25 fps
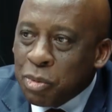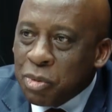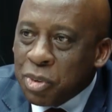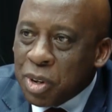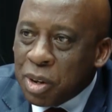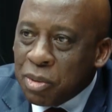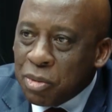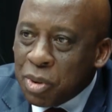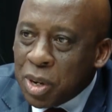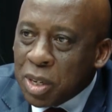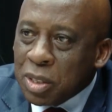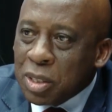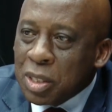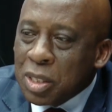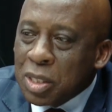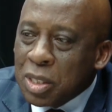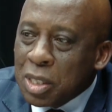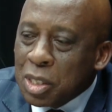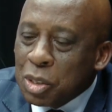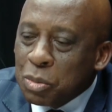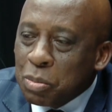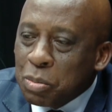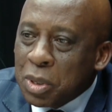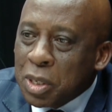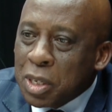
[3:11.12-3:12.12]
pouvez avoir des
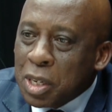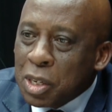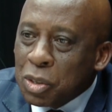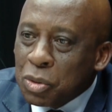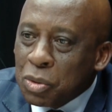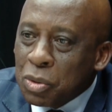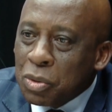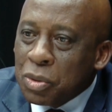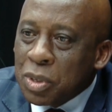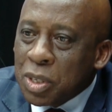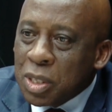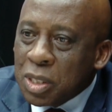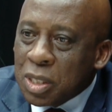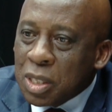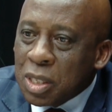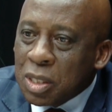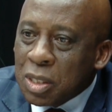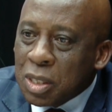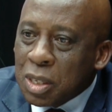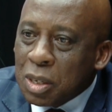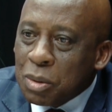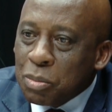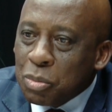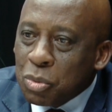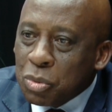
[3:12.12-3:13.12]
explications
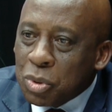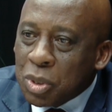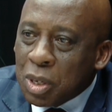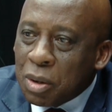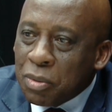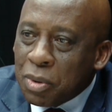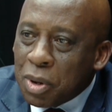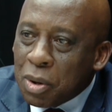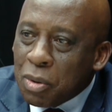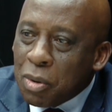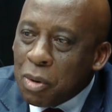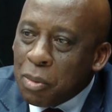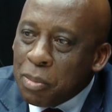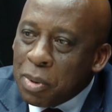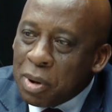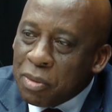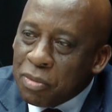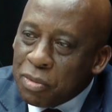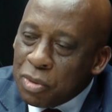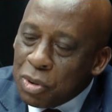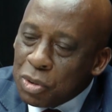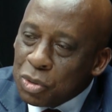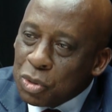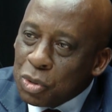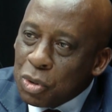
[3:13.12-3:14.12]
nécessaires pour savoir comment
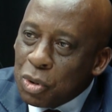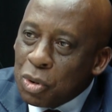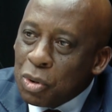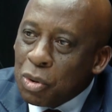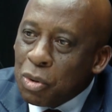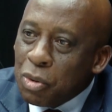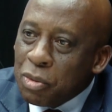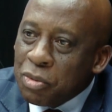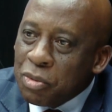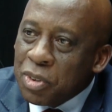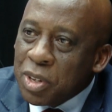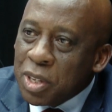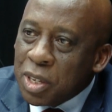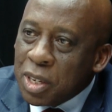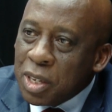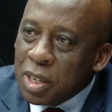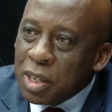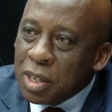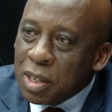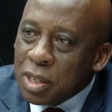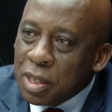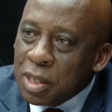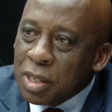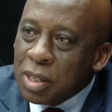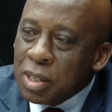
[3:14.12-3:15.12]
fonctionne l'OVD,
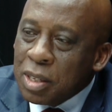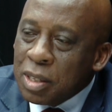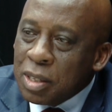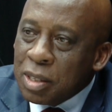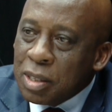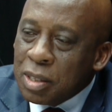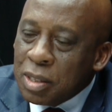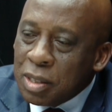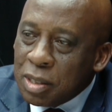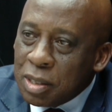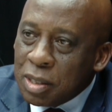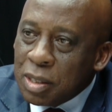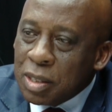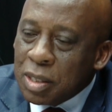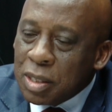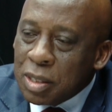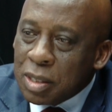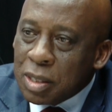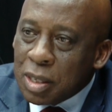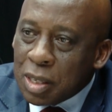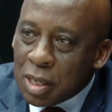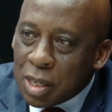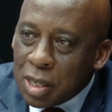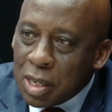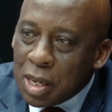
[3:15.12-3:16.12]

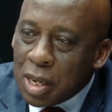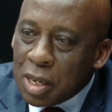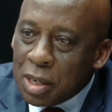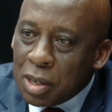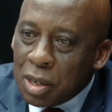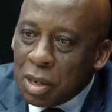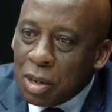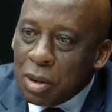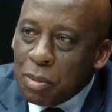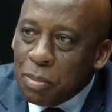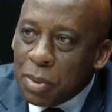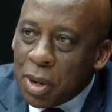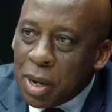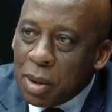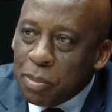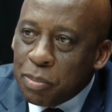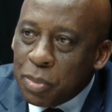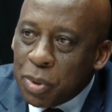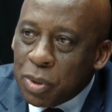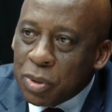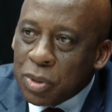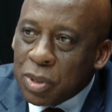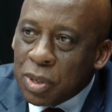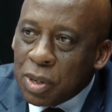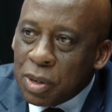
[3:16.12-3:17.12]
ce qui est un élément
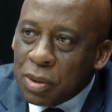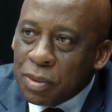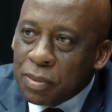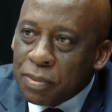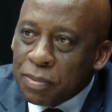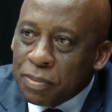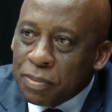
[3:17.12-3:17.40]
important.